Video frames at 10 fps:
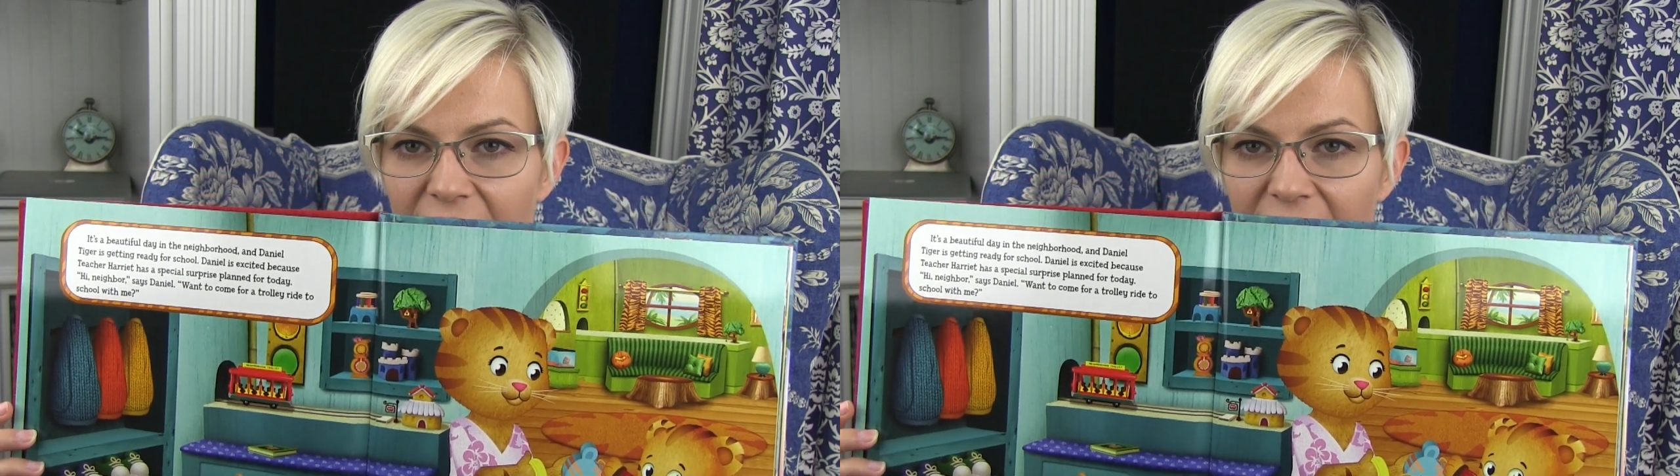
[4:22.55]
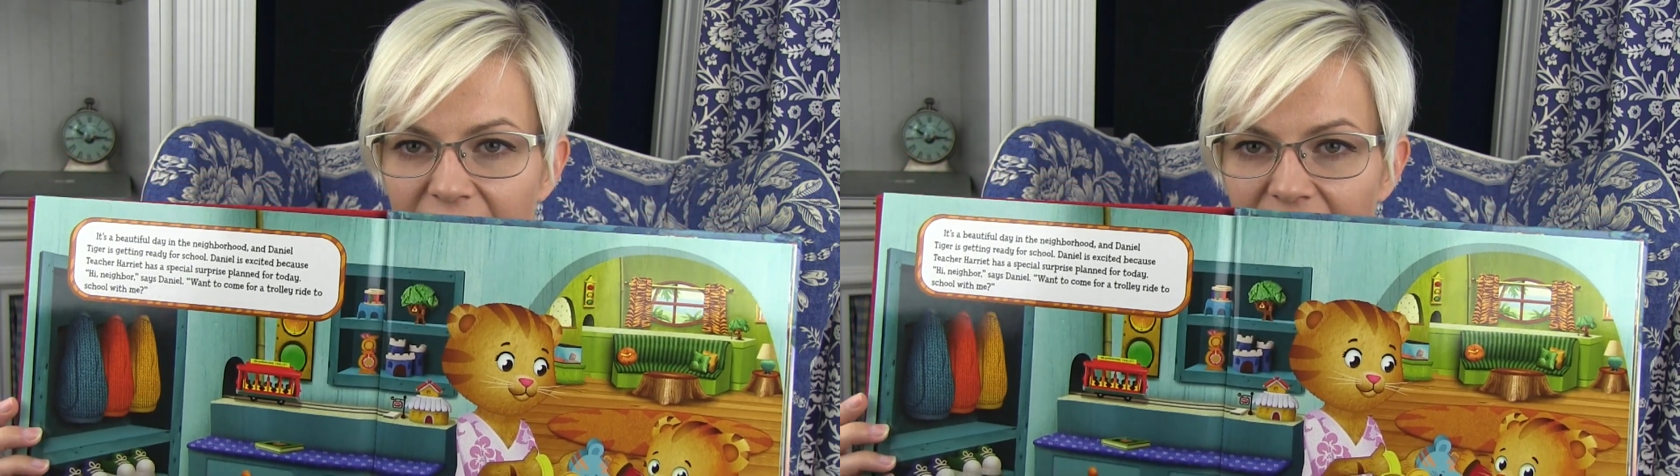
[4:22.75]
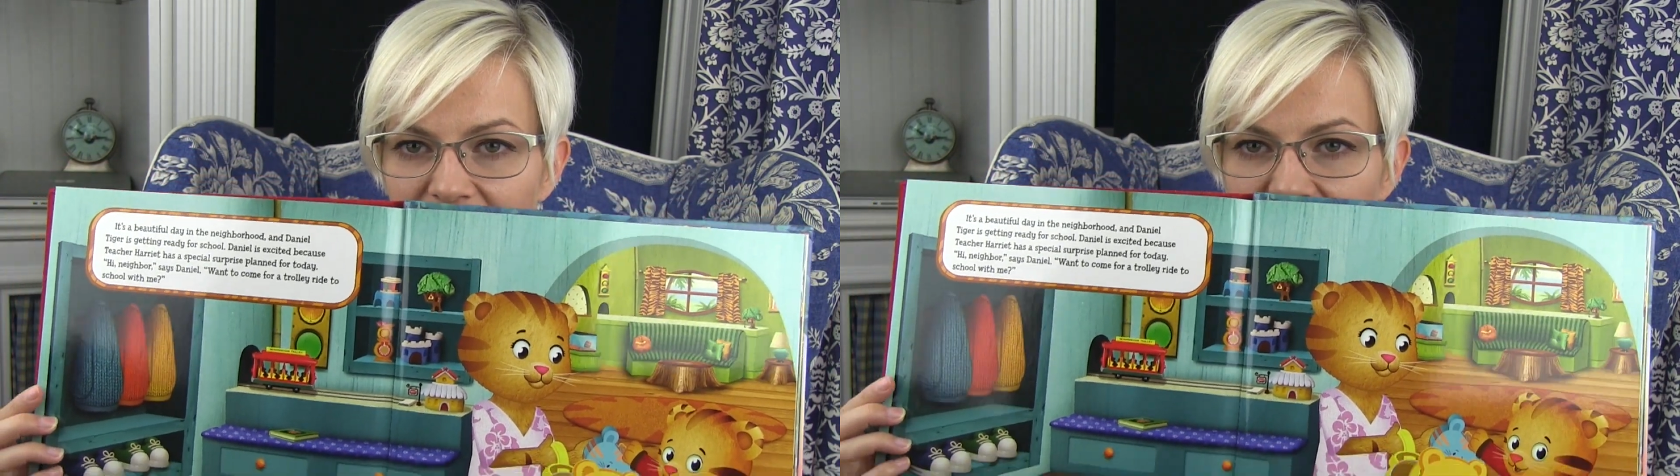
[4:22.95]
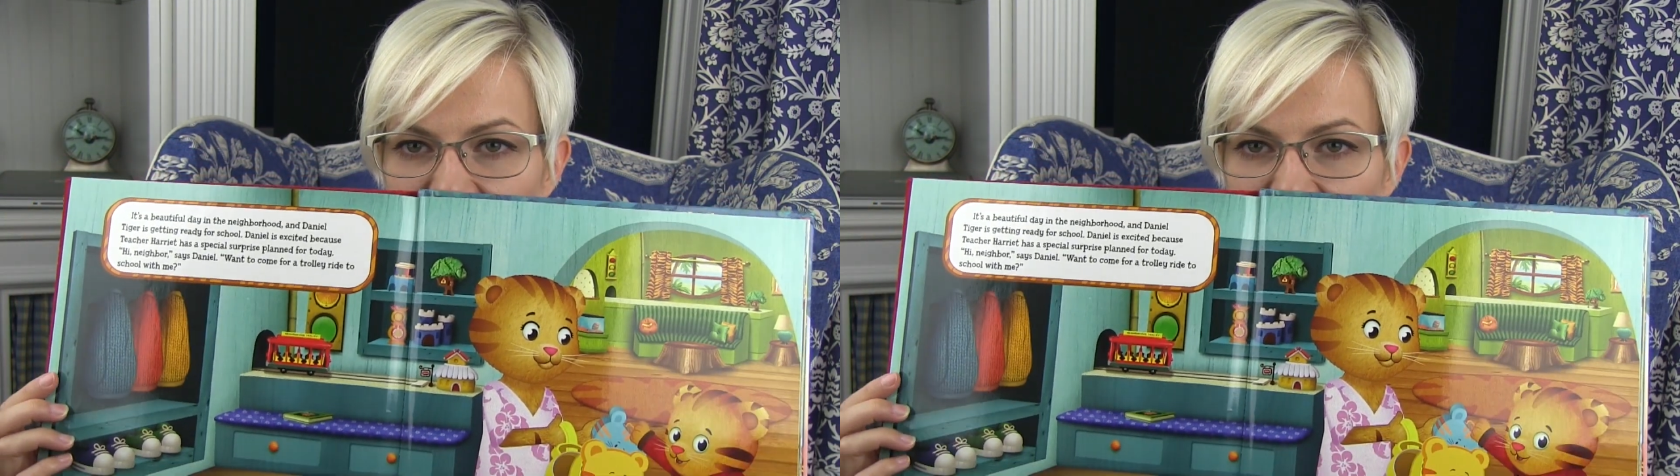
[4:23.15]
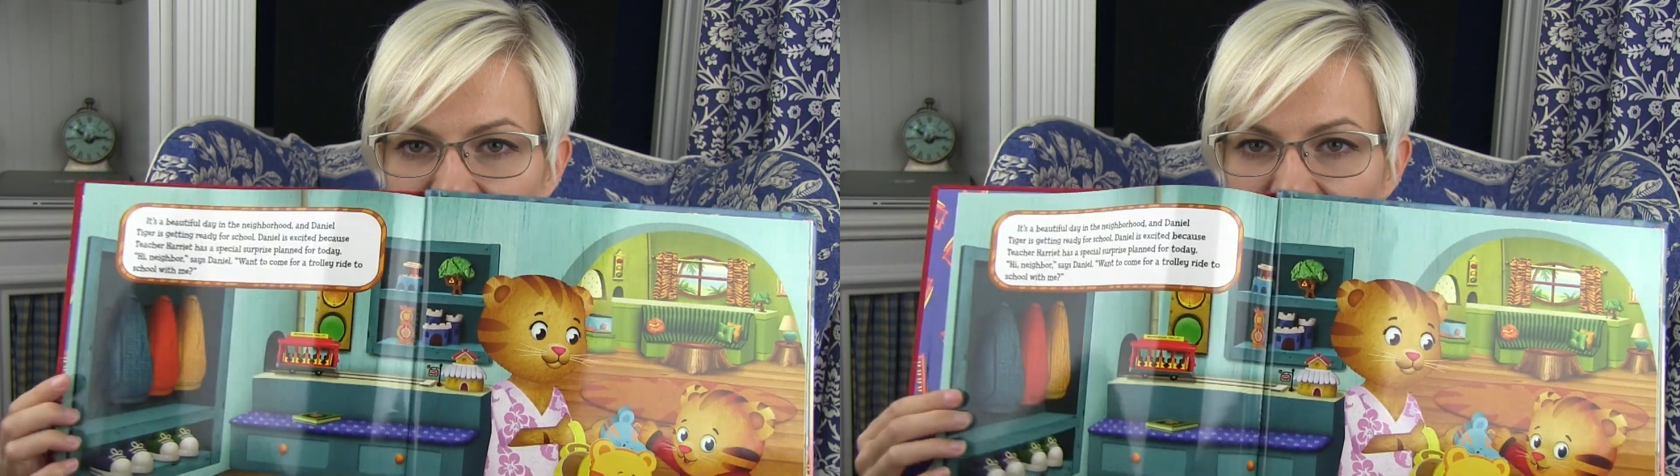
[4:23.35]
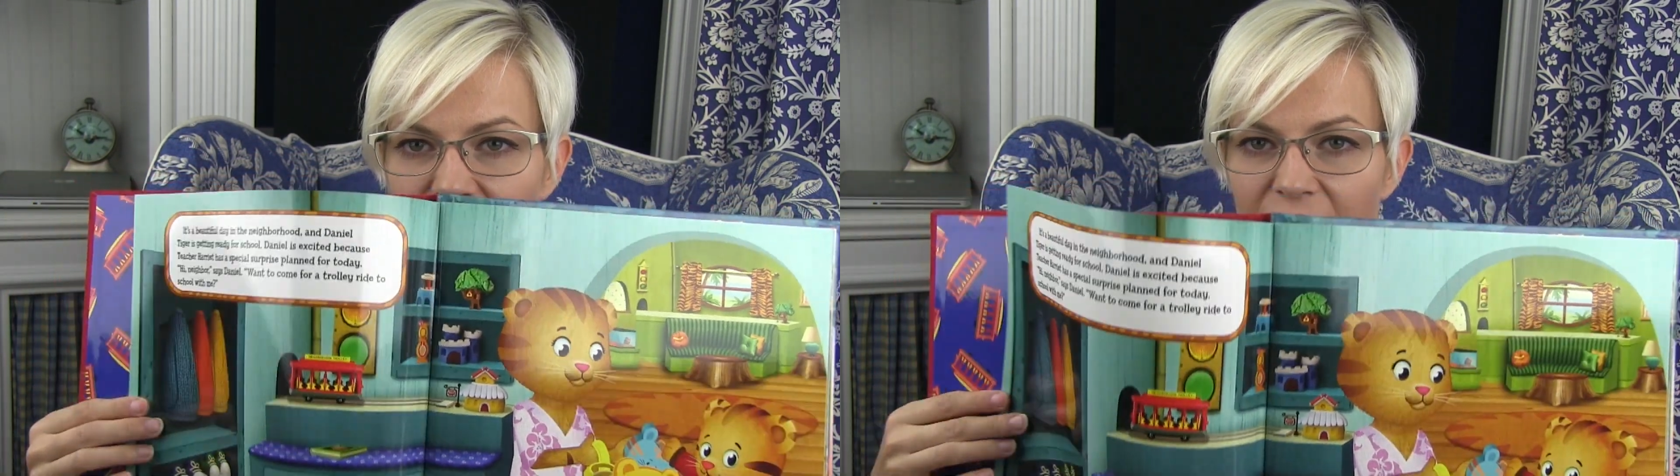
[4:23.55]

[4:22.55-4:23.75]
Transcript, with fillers: e, i